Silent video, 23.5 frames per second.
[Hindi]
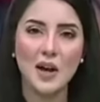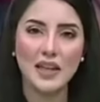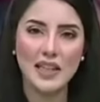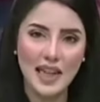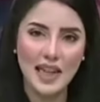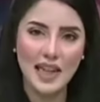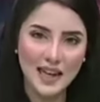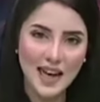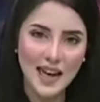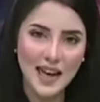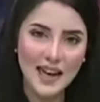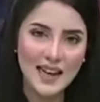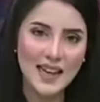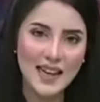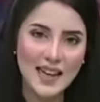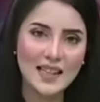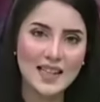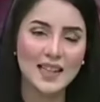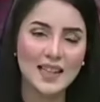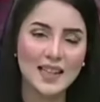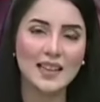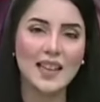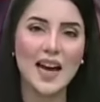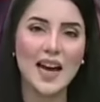औली अल्लाह के
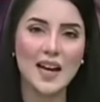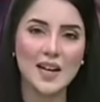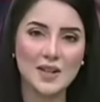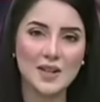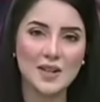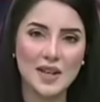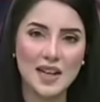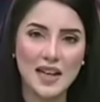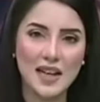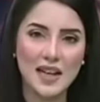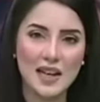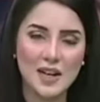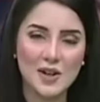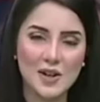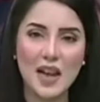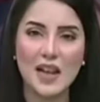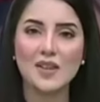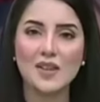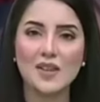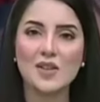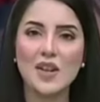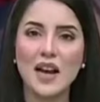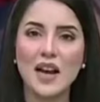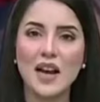सरताज
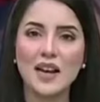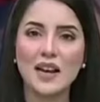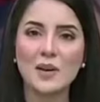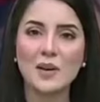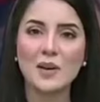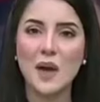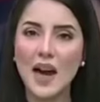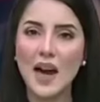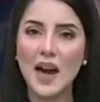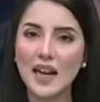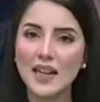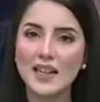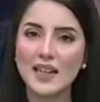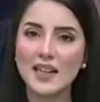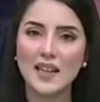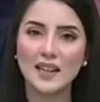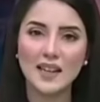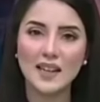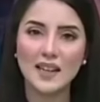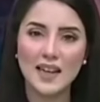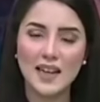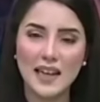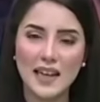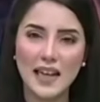शहनशाह
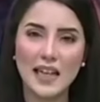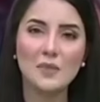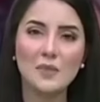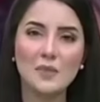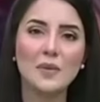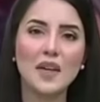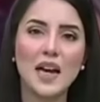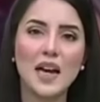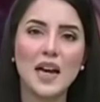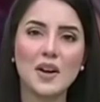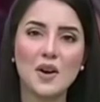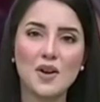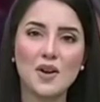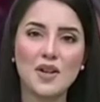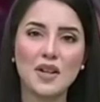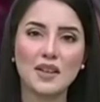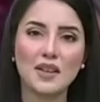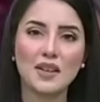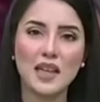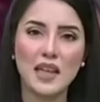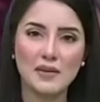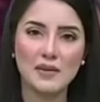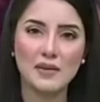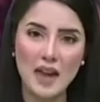रूहानियत इल्म का
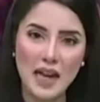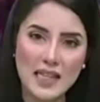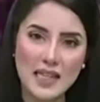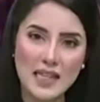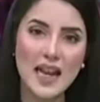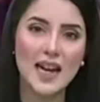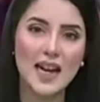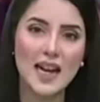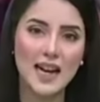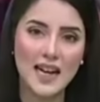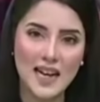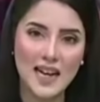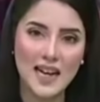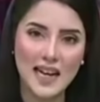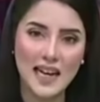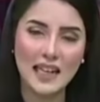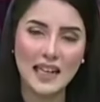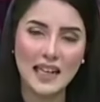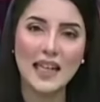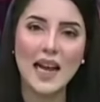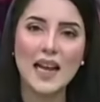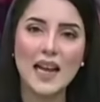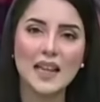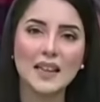रोशन दरवाज़ा
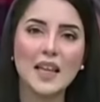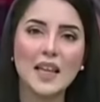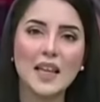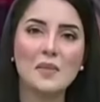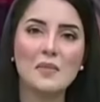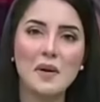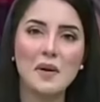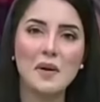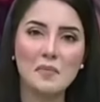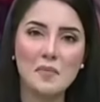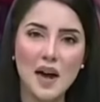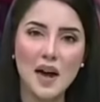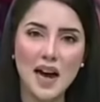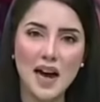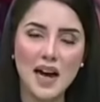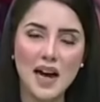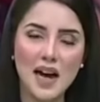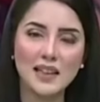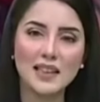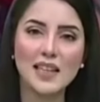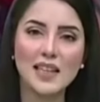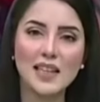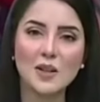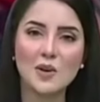हिदायत का मम्बा
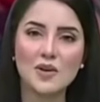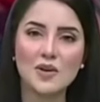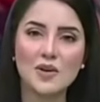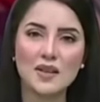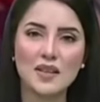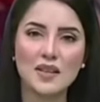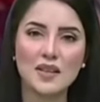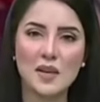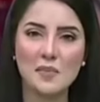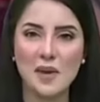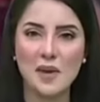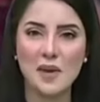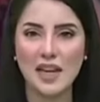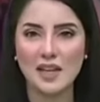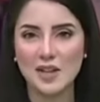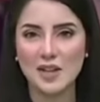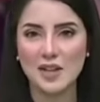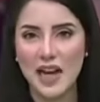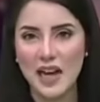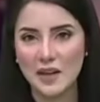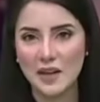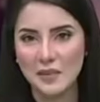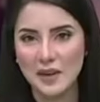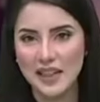अदल को जिससे
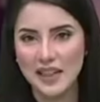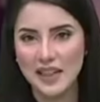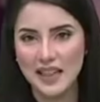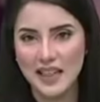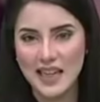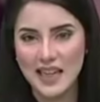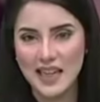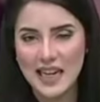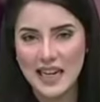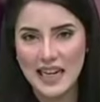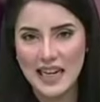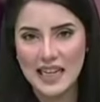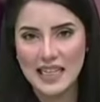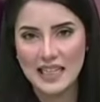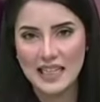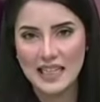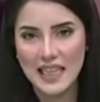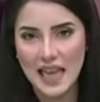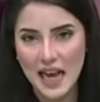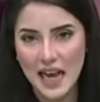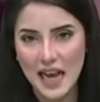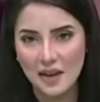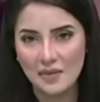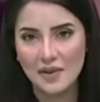पहचान मिली
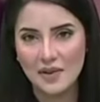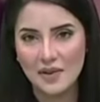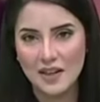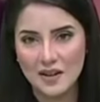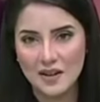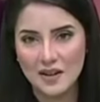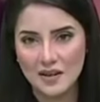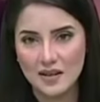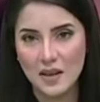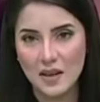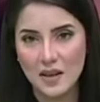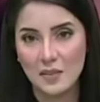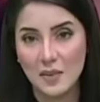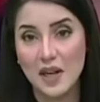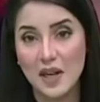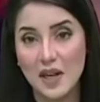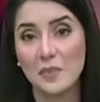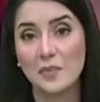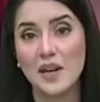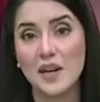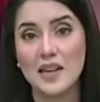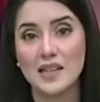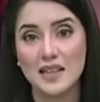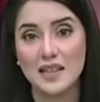इंसाफ ने जिससे
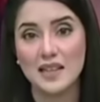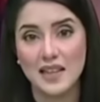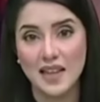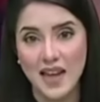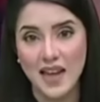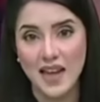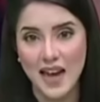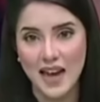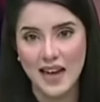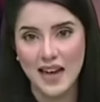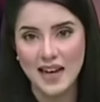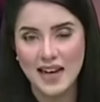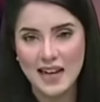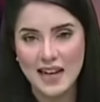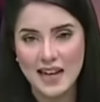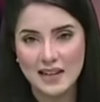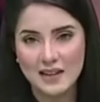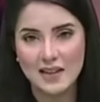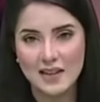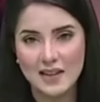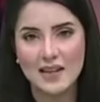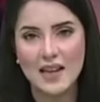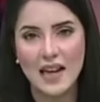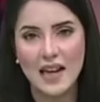पनपना सीखा
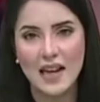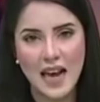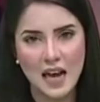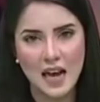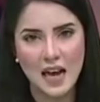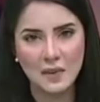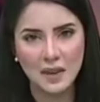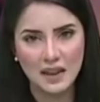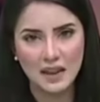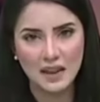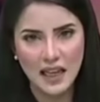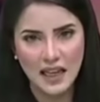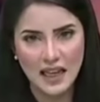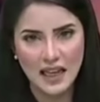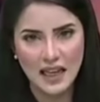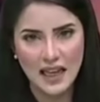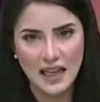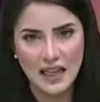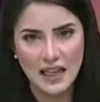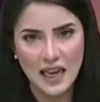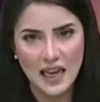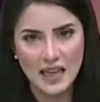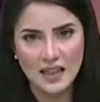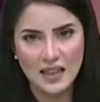जिसने क्यामत तक
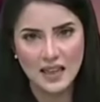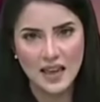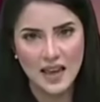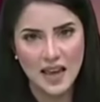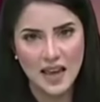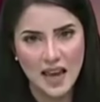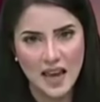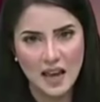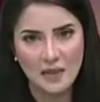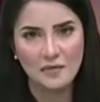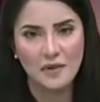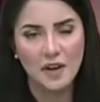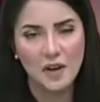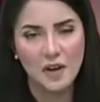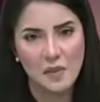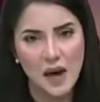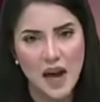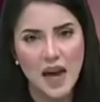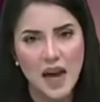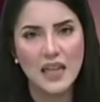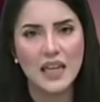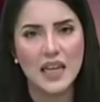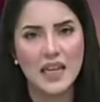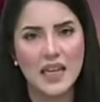के लिए इस एक
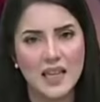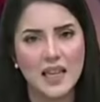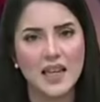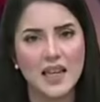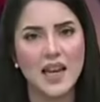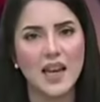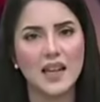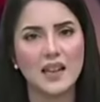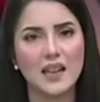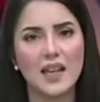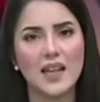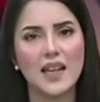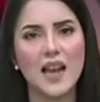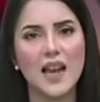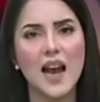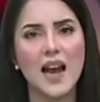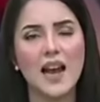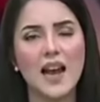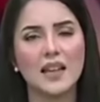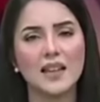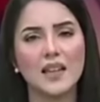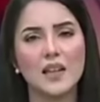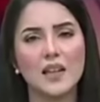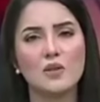फरमान के जरिए दरिया
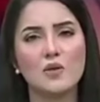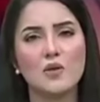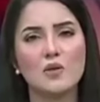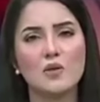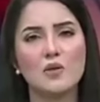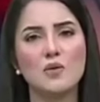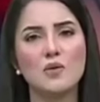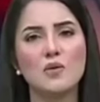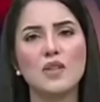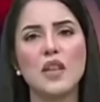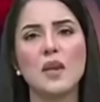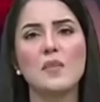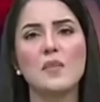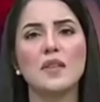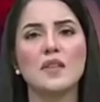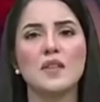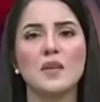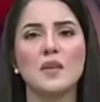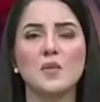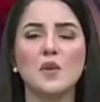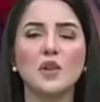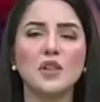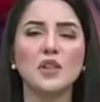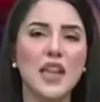अदल को कूजे में
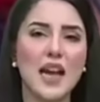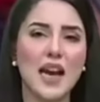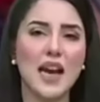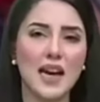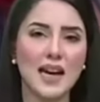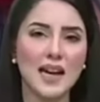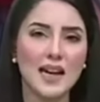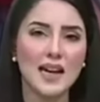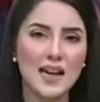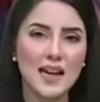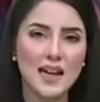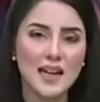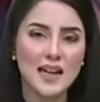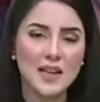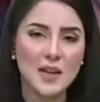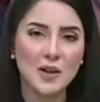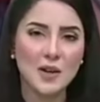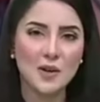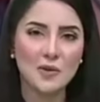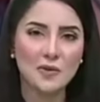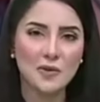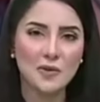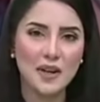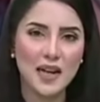समो दिया कि
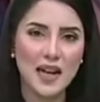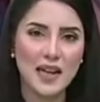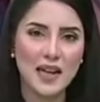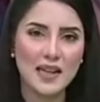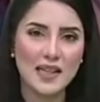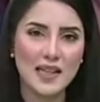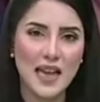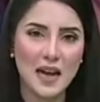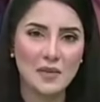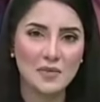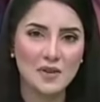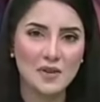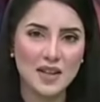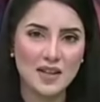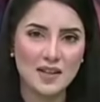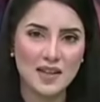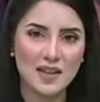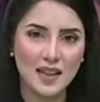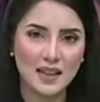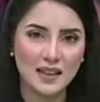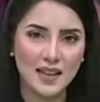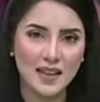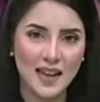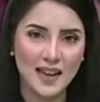कुफ्र का निज़ाम चल
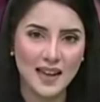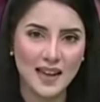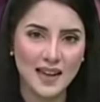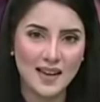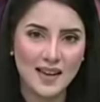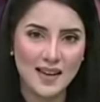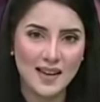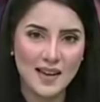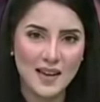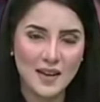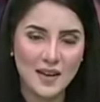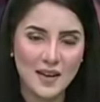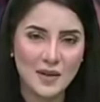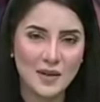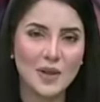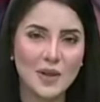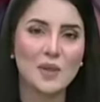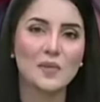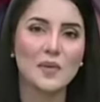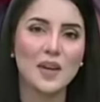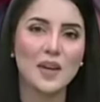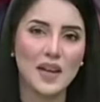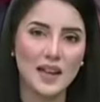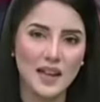सकता है
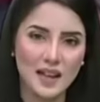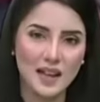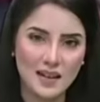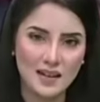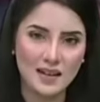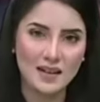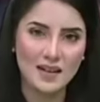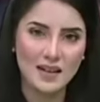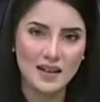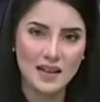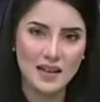जुल्म का नहीं